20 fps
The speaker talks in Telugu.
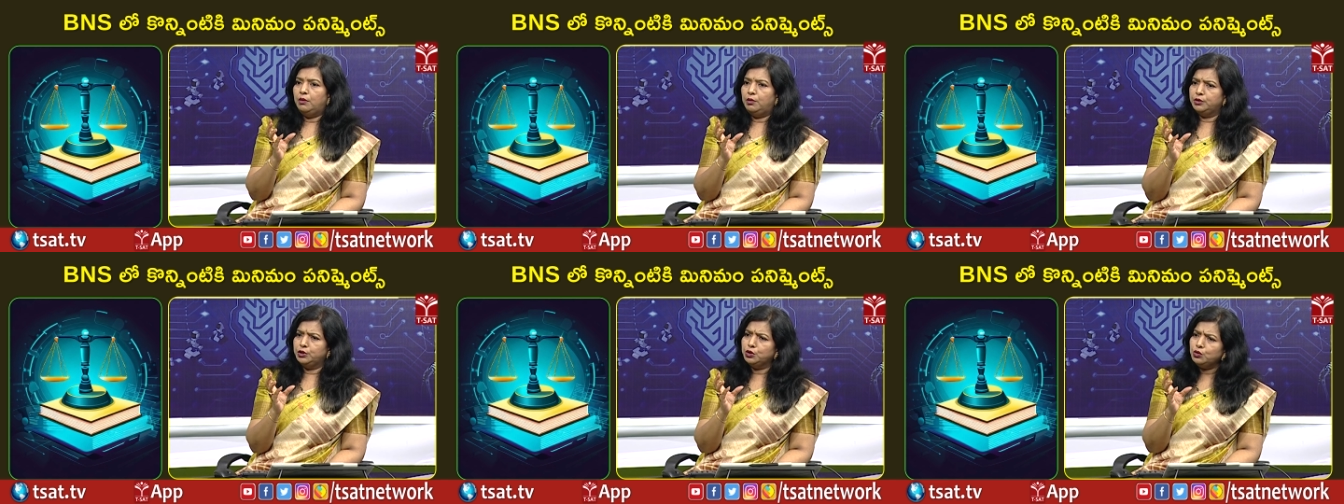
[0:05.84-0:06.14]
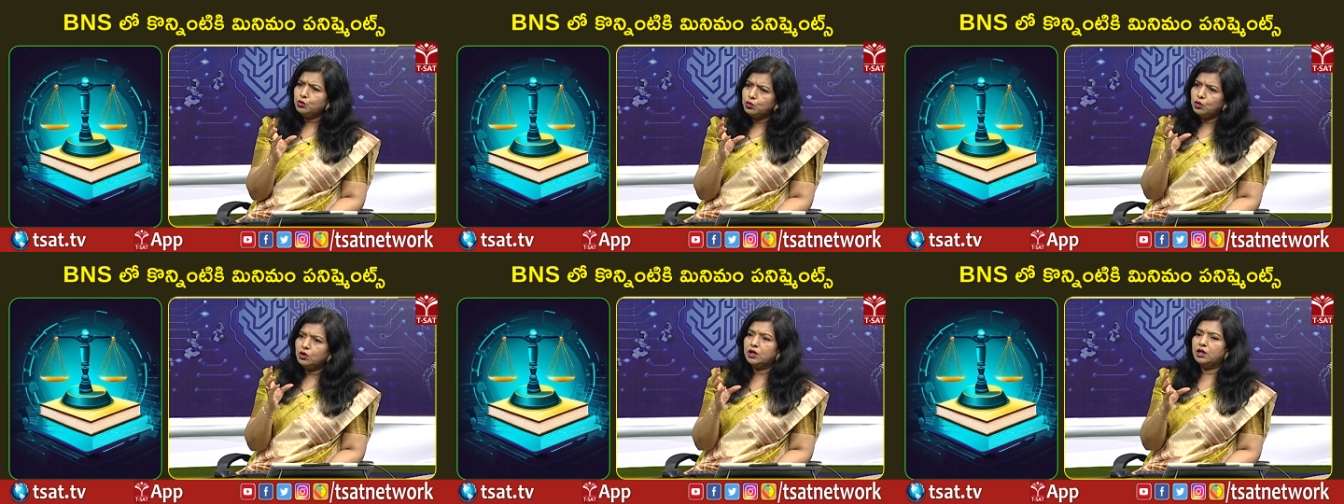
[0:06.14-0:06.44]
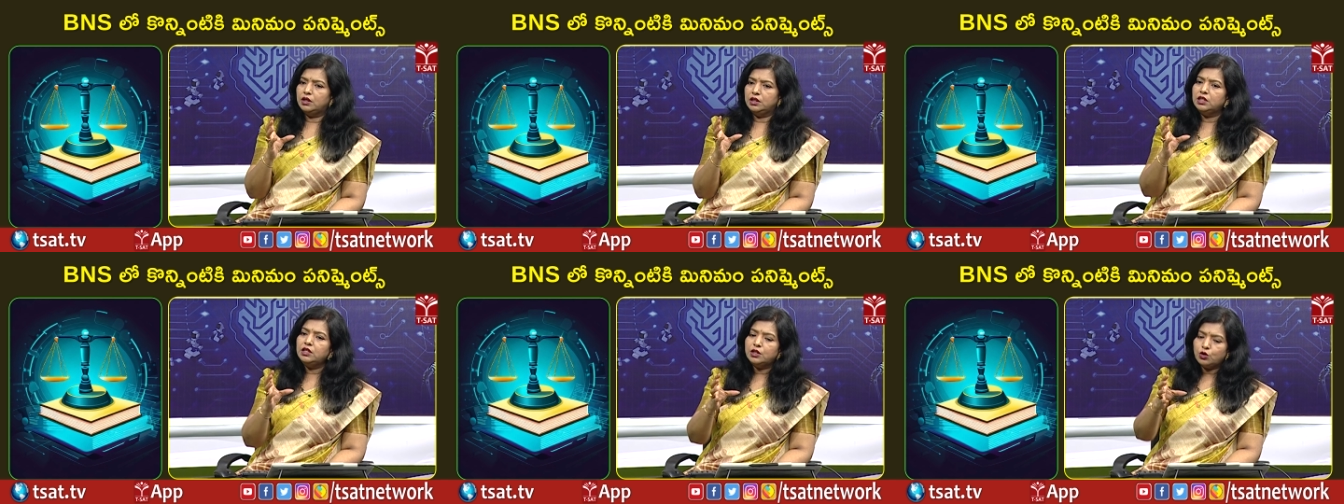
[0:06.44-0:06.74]
ఇంకొక
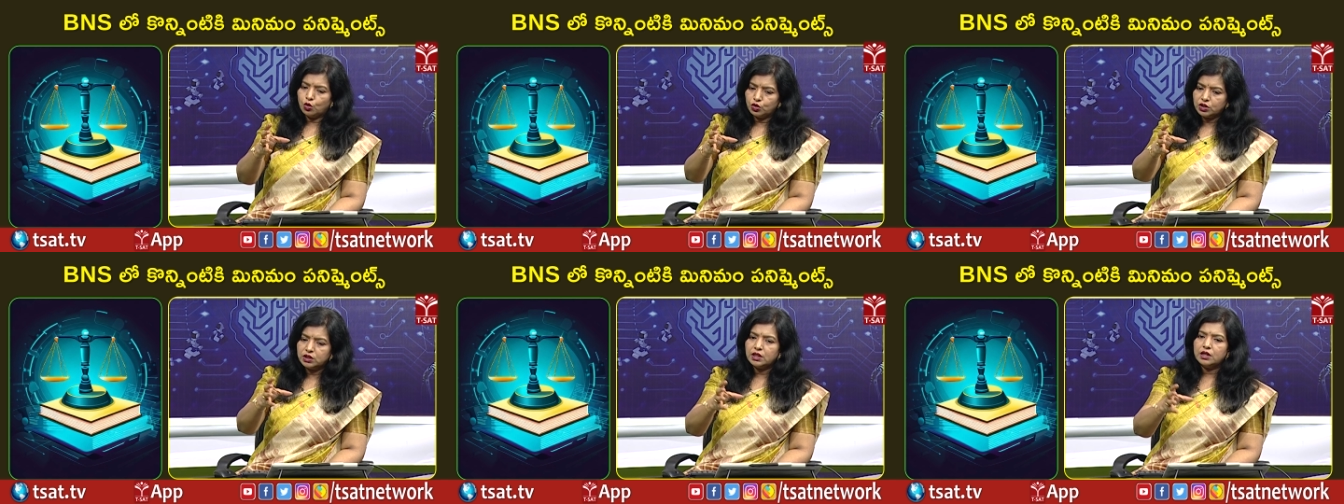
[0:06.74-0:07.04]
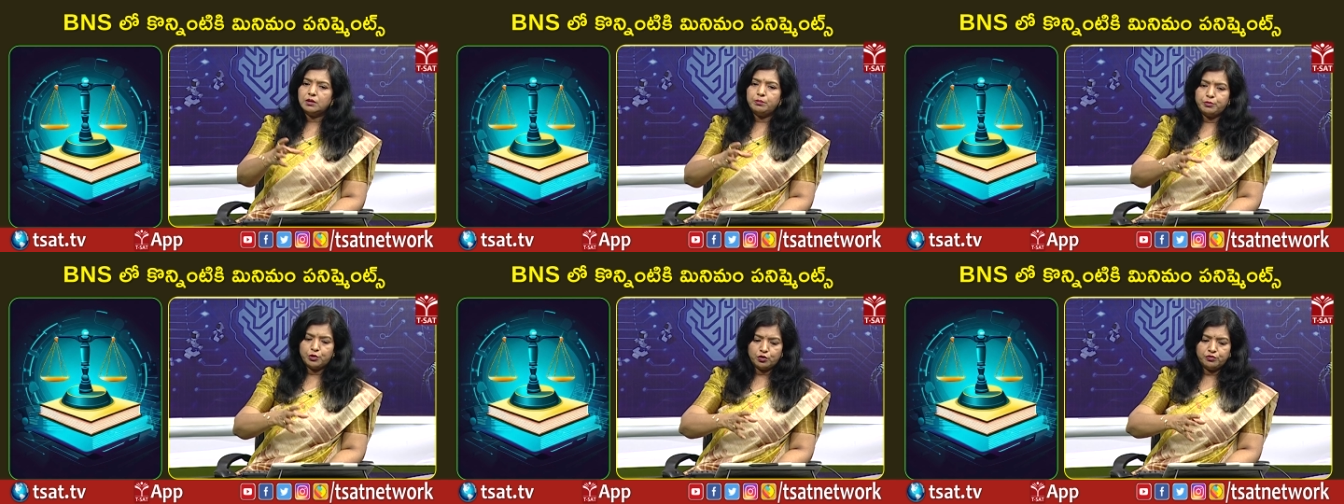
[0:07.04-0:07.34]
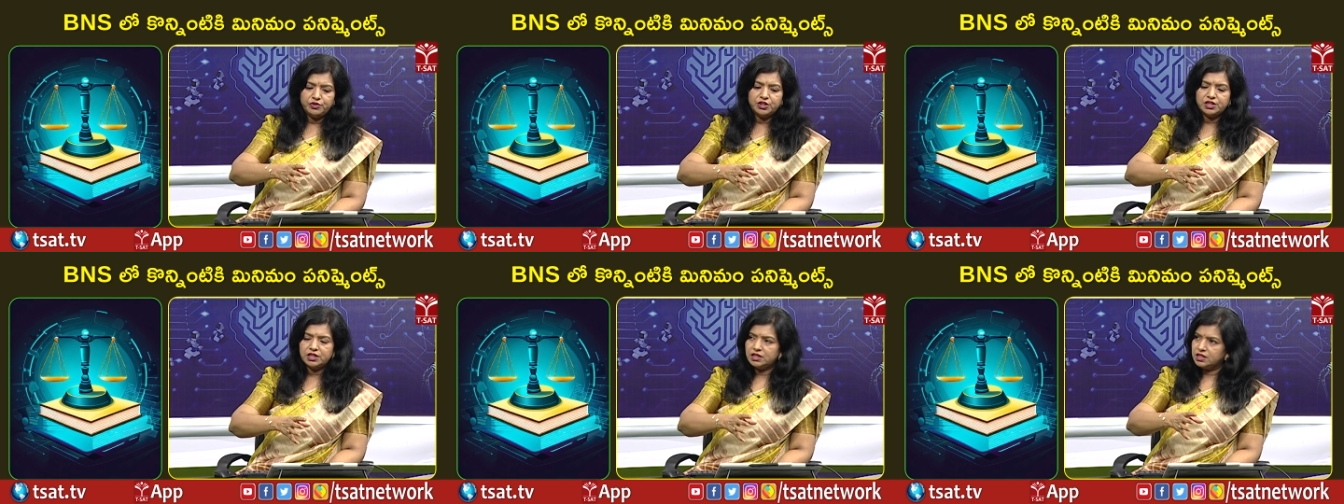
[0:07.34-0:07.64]
ఈ కొత్త
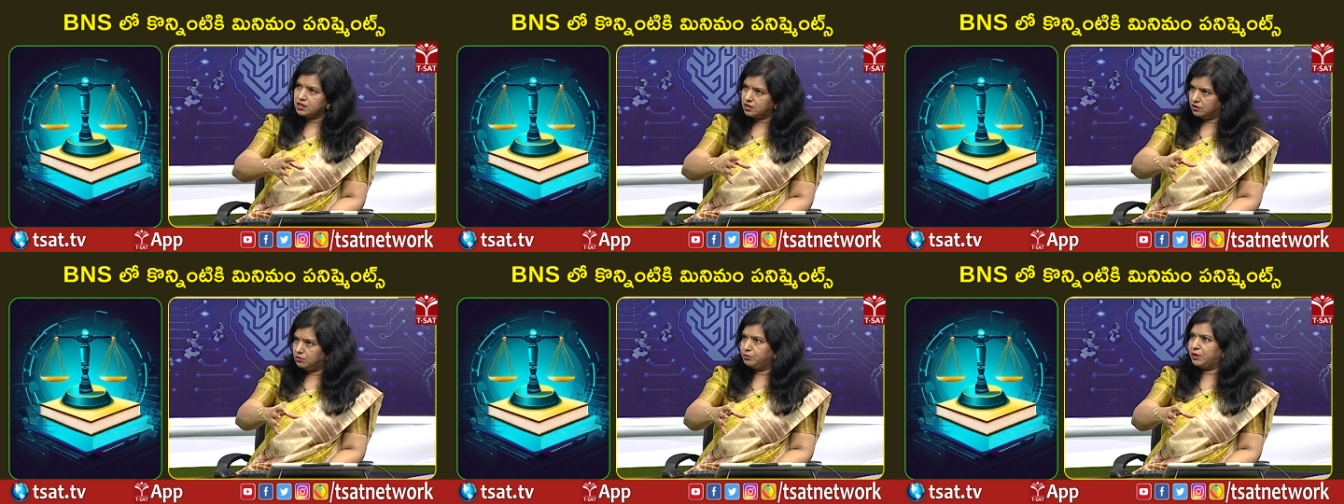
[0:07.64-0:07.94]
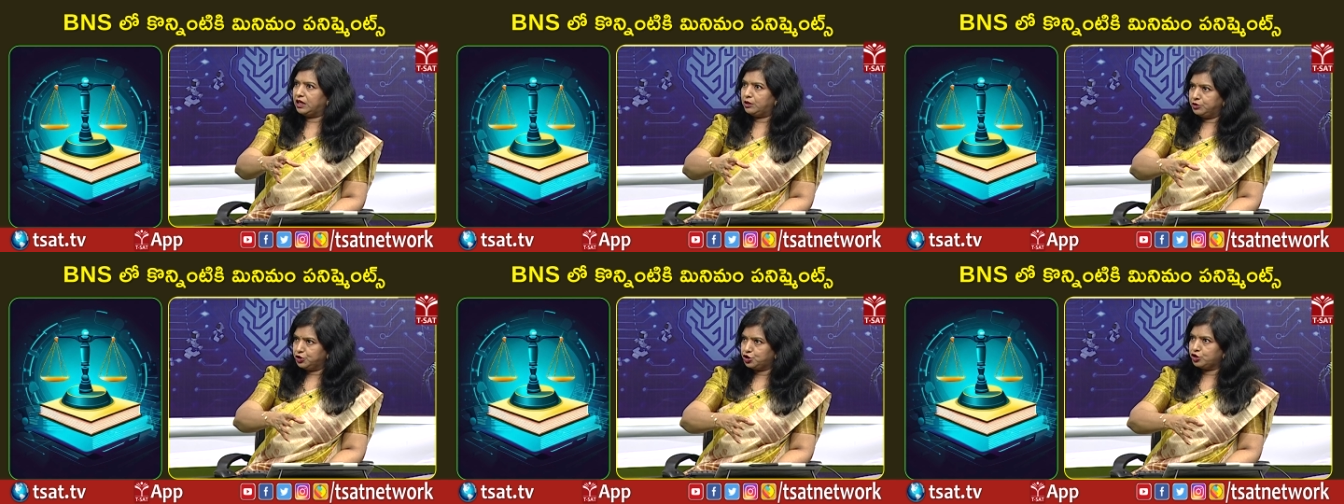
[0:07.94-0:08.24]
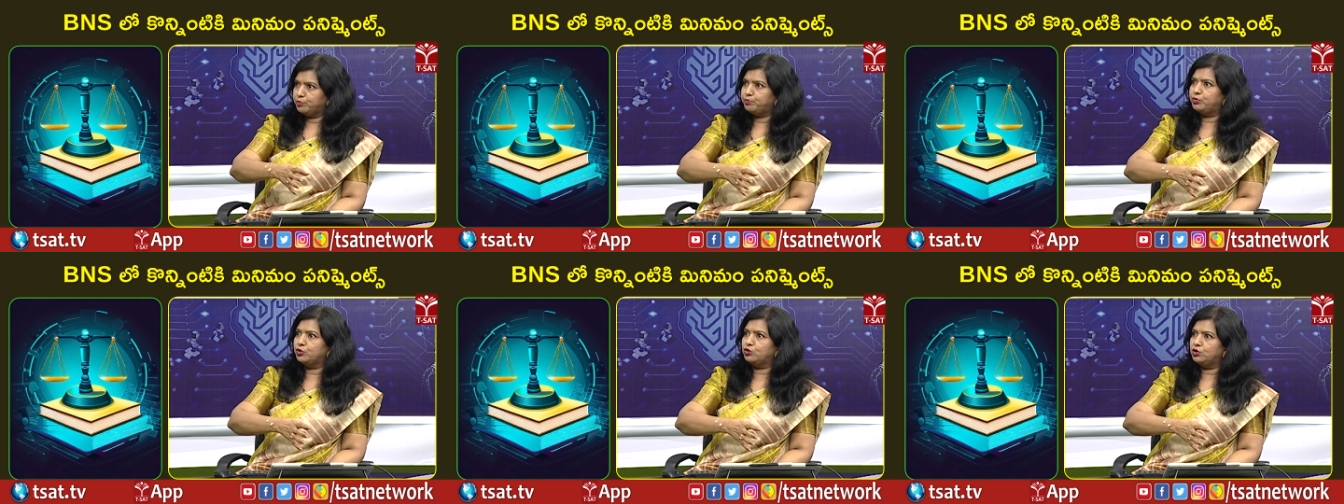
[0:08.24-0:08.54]
ప్రొవిజన్స్ మనం
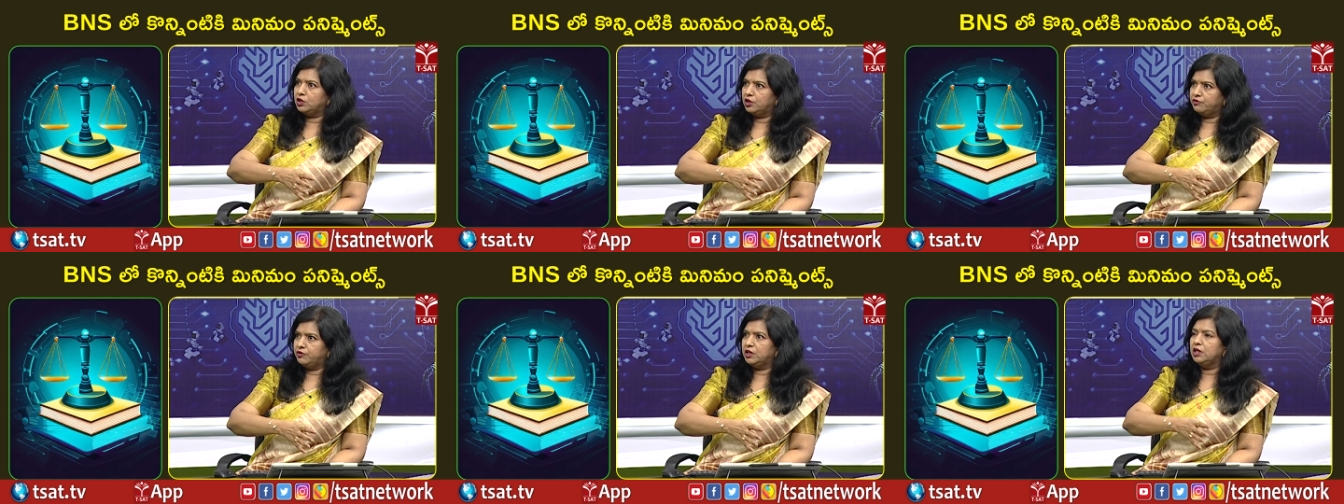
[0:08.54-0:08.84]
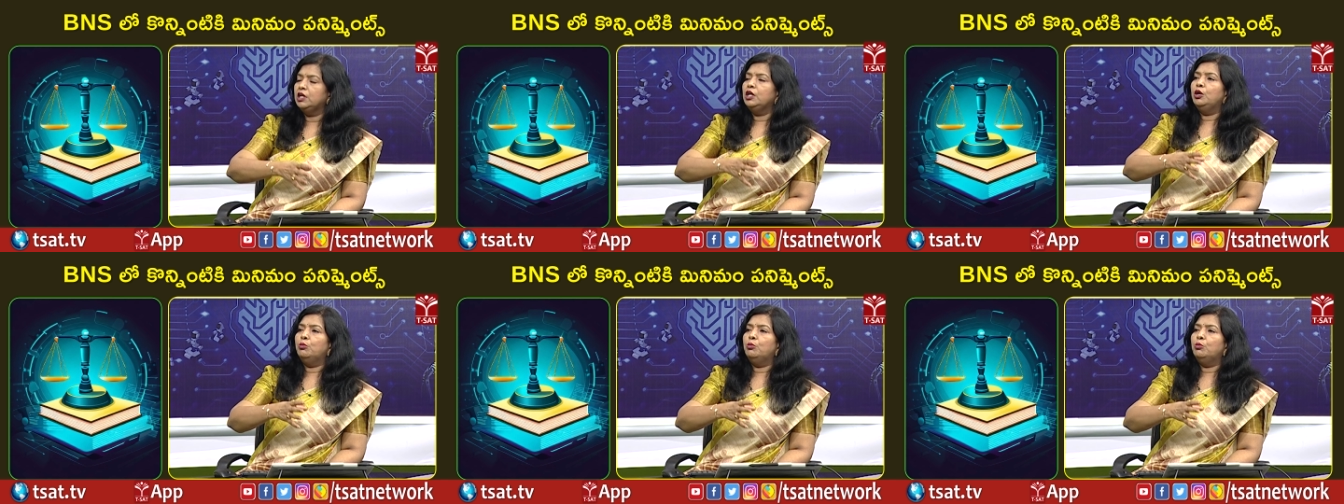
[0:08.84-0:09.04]
చెప్పుకున్నవి